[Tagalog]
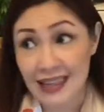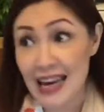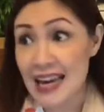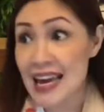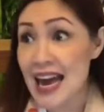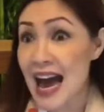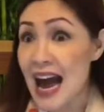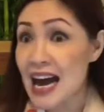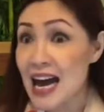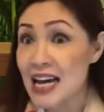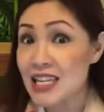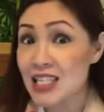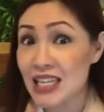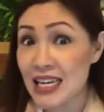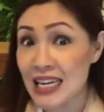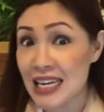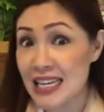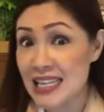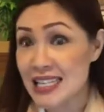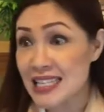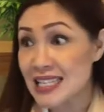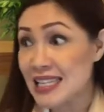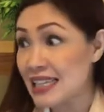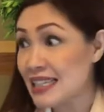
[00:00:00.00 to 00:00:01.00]
Kaya nga siya
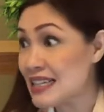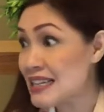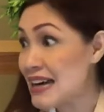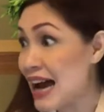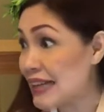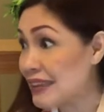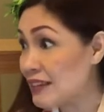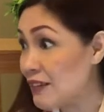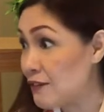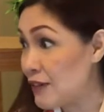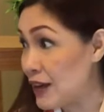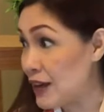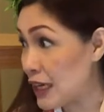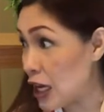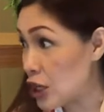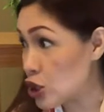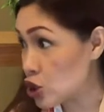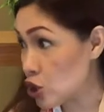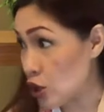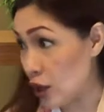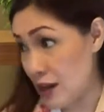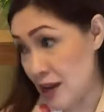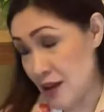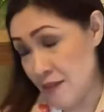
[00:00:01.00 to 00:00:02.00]
instant
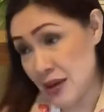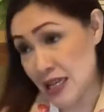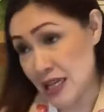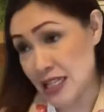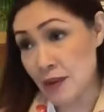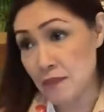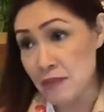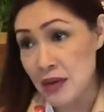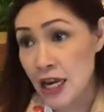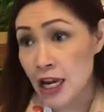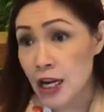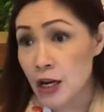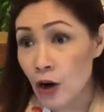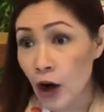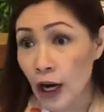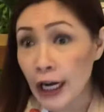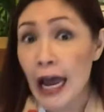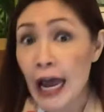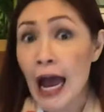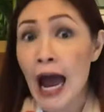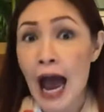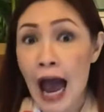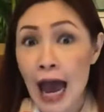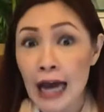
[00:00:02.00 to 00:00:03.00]
gratification. Ibig sabihin nun,
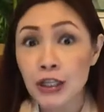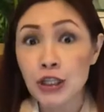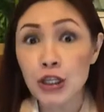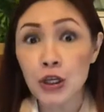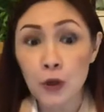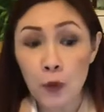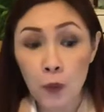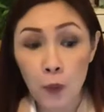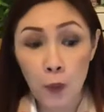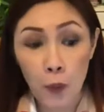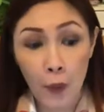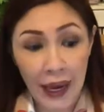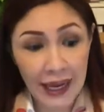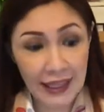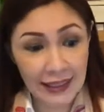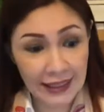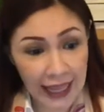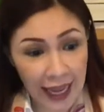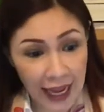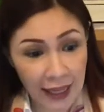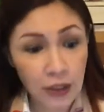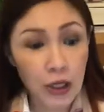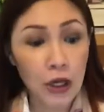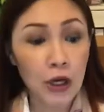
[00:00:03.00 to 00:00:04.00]
had you
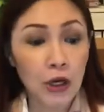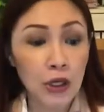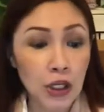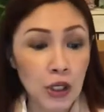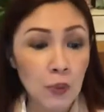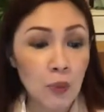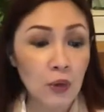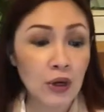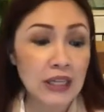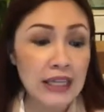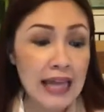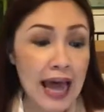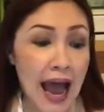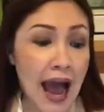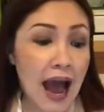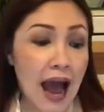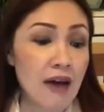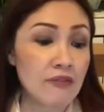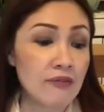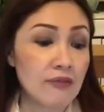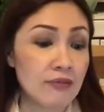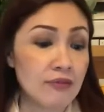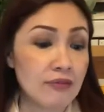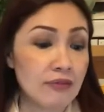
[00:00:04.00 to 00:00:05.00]
waited, you would
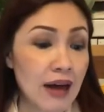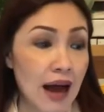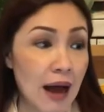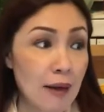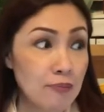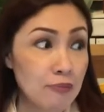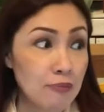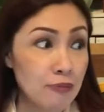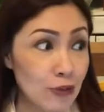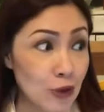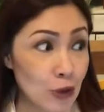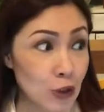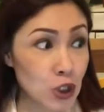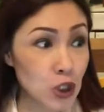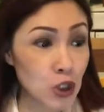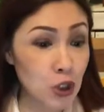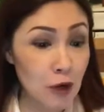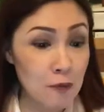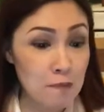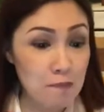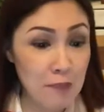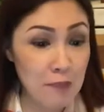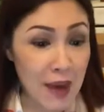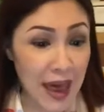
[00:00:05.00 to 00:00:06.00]
have a
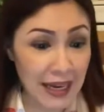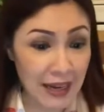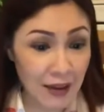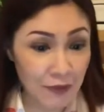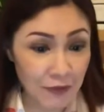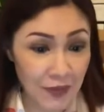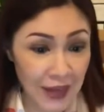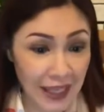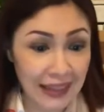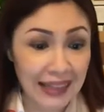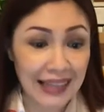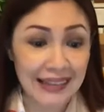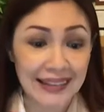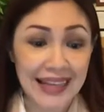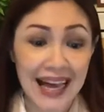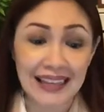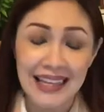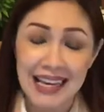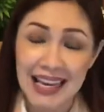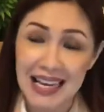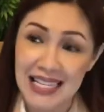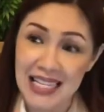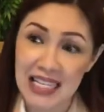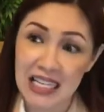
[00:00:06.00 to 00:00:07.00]
future benefit that
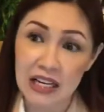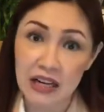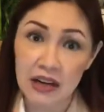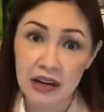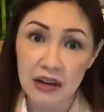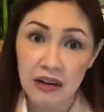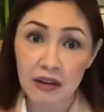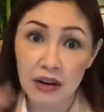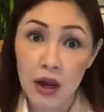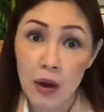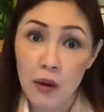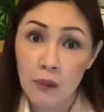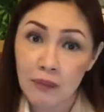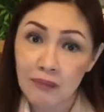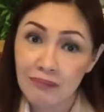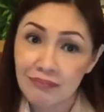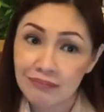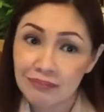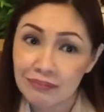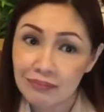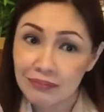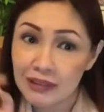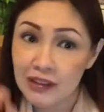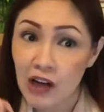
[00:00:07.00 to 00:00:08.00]
is
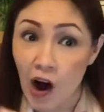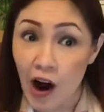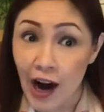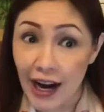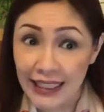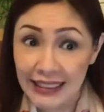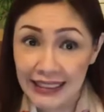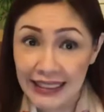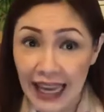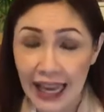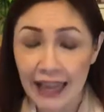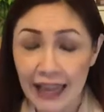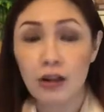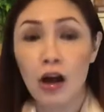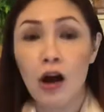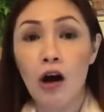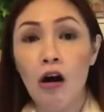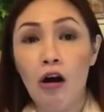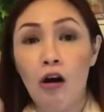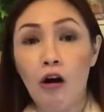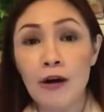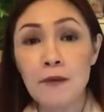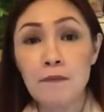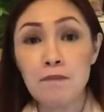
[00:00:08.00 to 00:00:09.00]
regarded
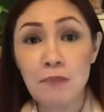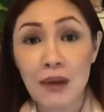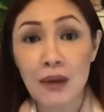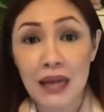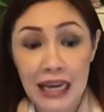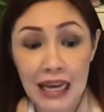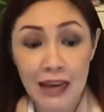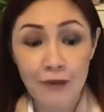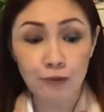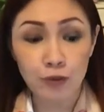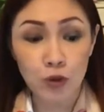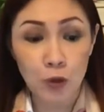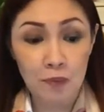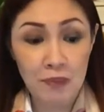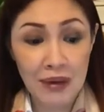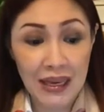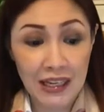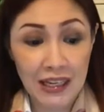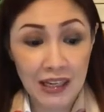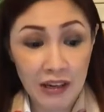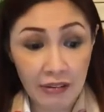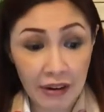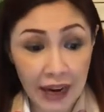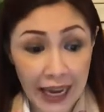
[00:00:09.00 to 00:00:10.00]
or believed to
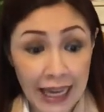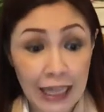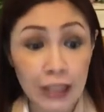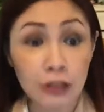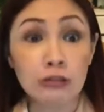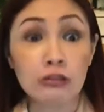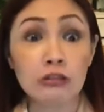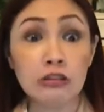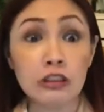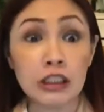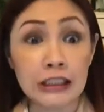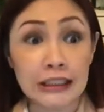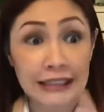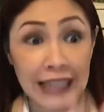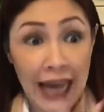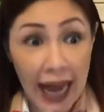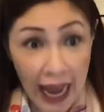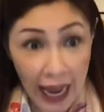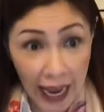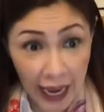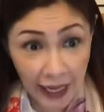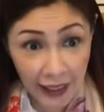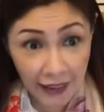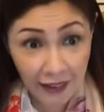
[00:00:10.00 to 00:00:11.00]
be greater
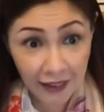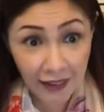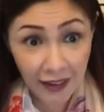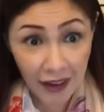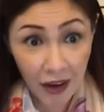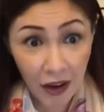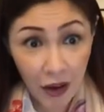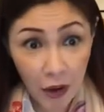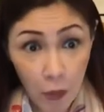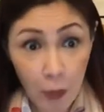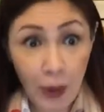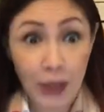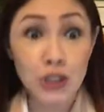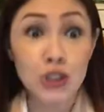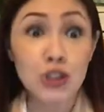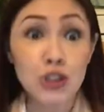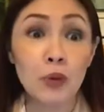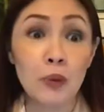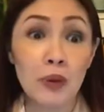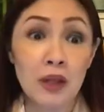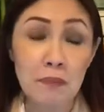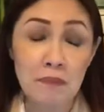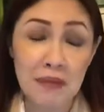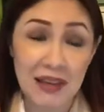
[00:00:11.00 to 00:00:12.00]
than what
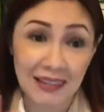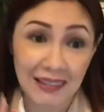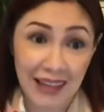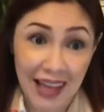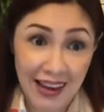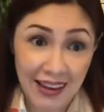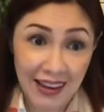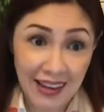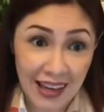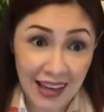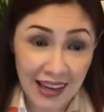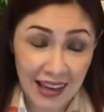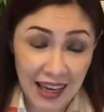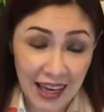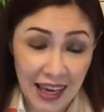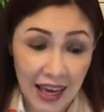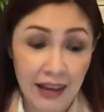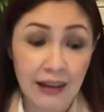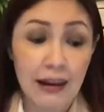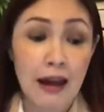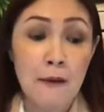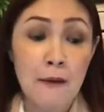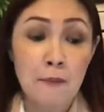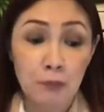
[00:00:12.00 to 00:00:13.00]
you will be taking
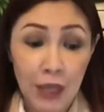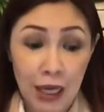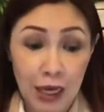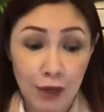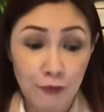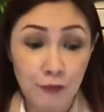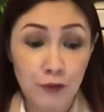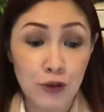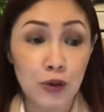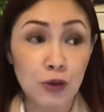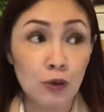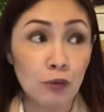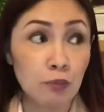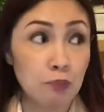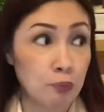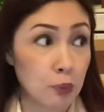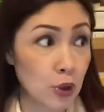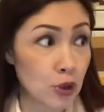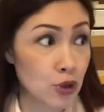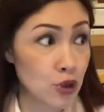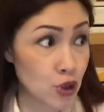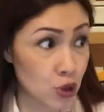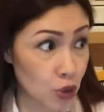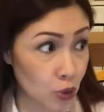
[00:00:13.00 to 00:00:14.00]
in if you
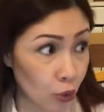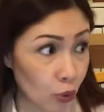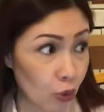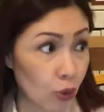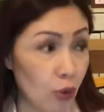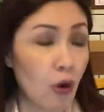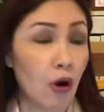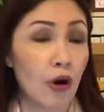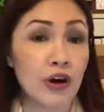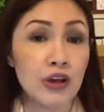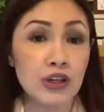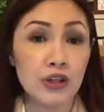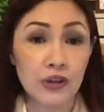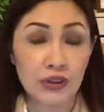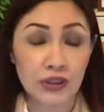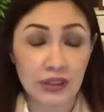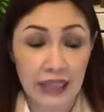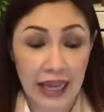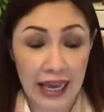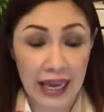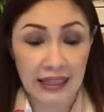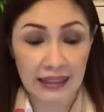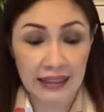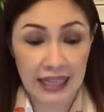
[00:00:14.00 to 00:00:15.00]
pursue or you
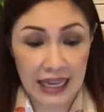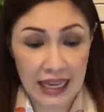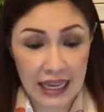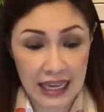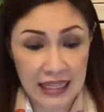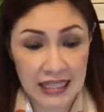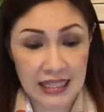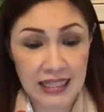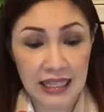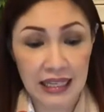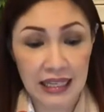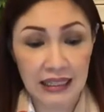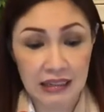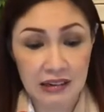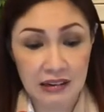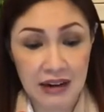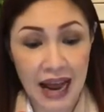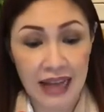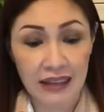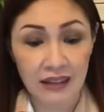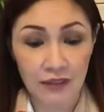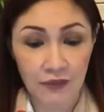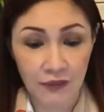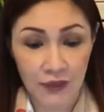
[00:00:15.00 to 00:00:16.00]
take the instant
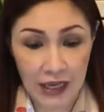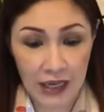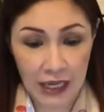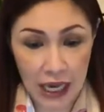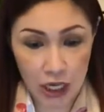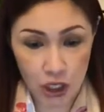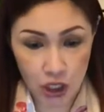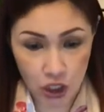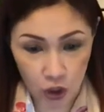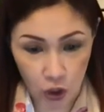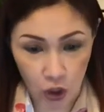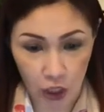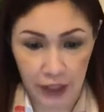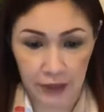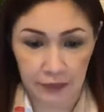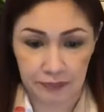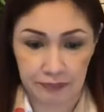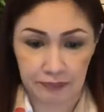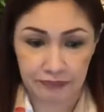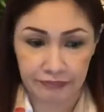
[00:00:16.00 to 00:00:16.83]
gratification.